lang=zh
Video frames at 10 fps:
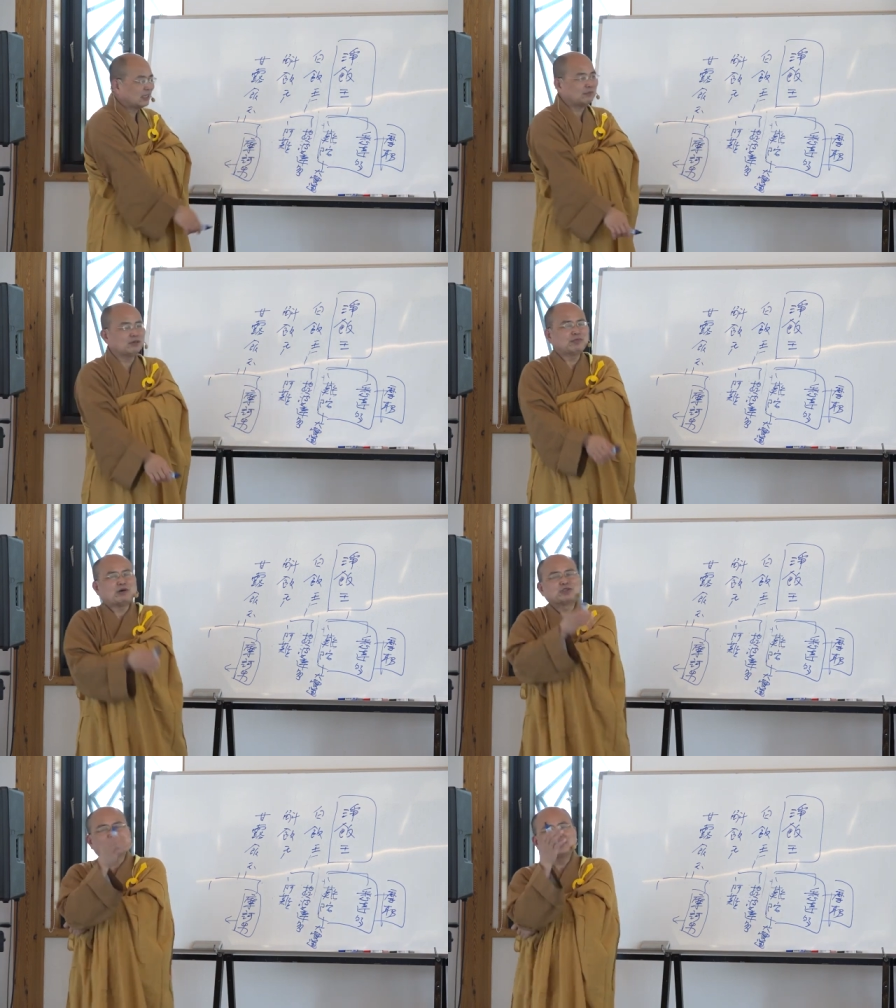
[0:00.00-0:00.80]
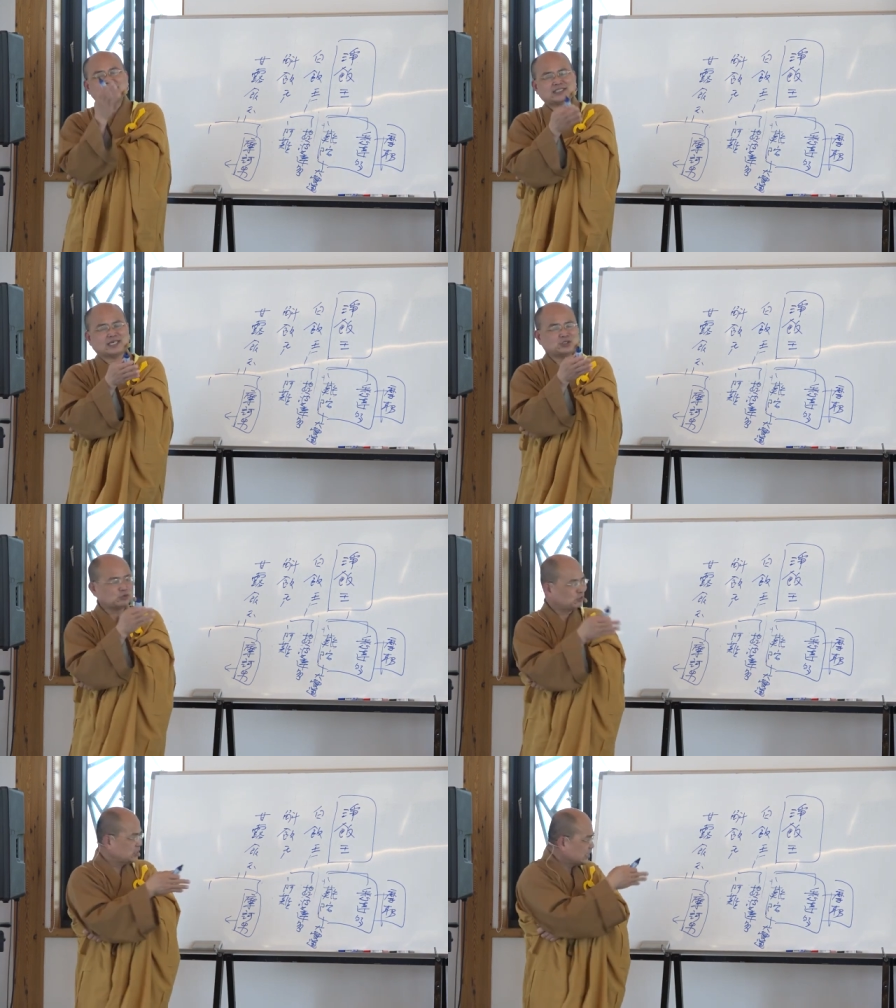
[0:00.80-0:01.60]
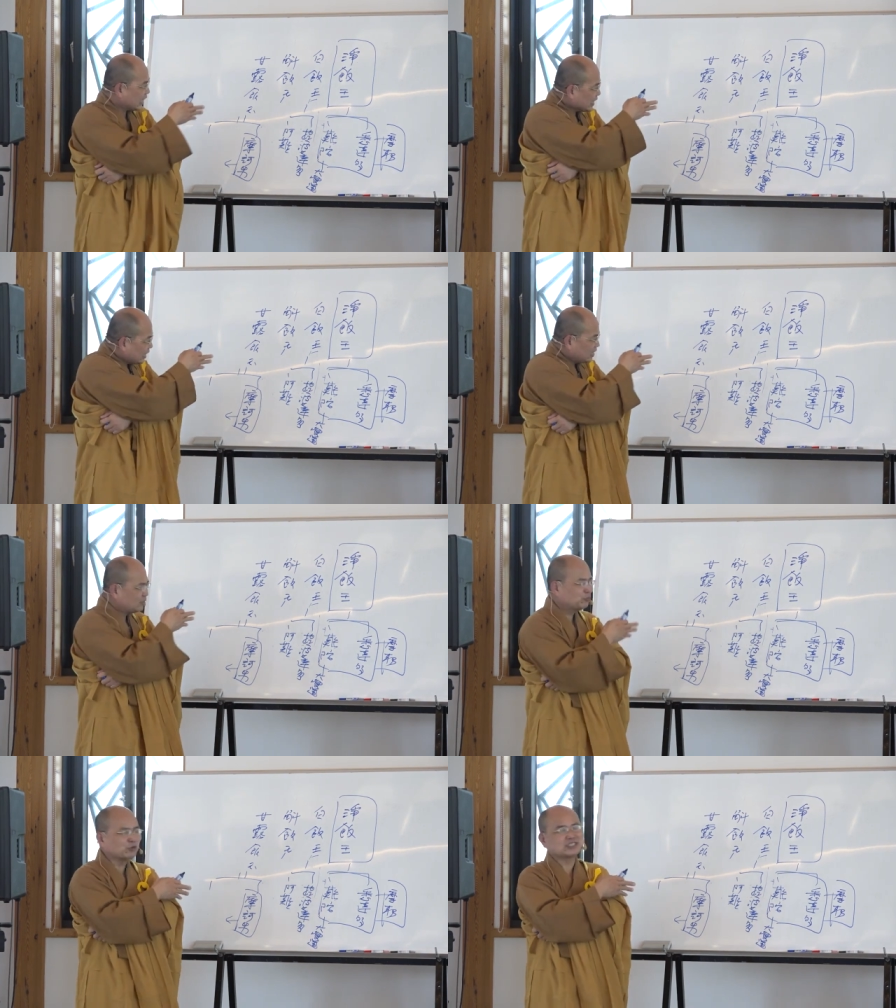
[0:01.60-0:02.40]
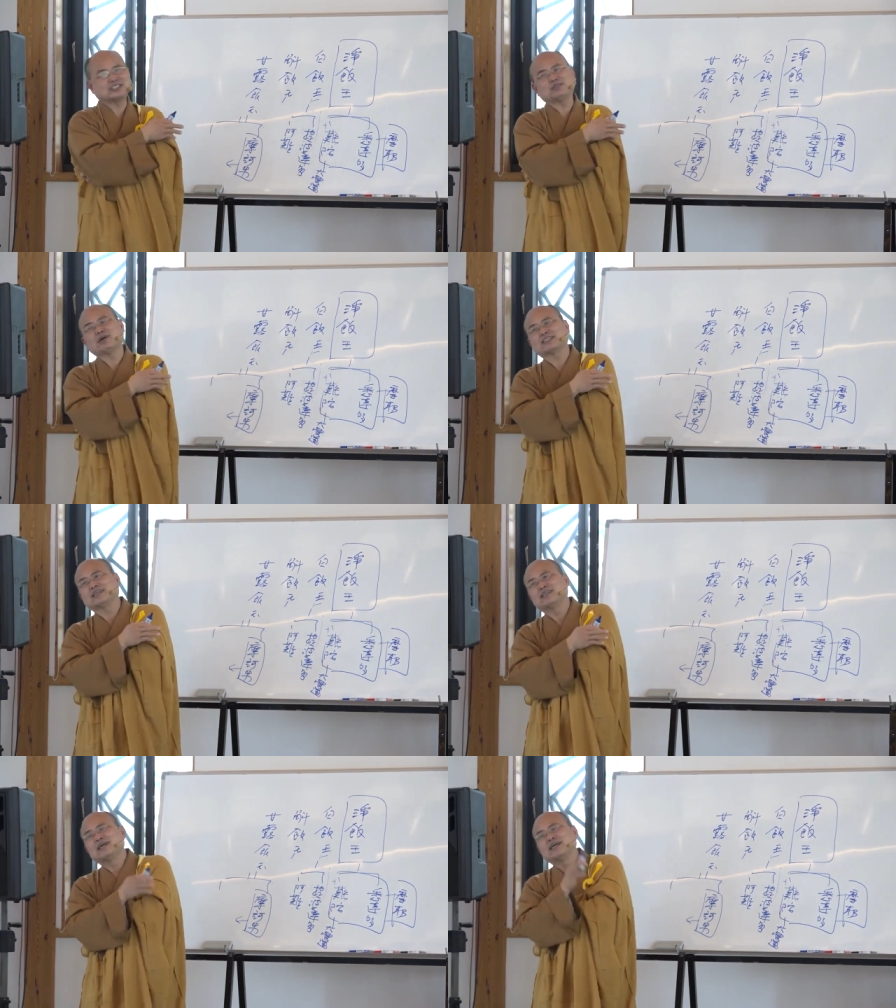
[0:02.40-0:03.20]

那么冒充释家族嫁给波斯匿王的，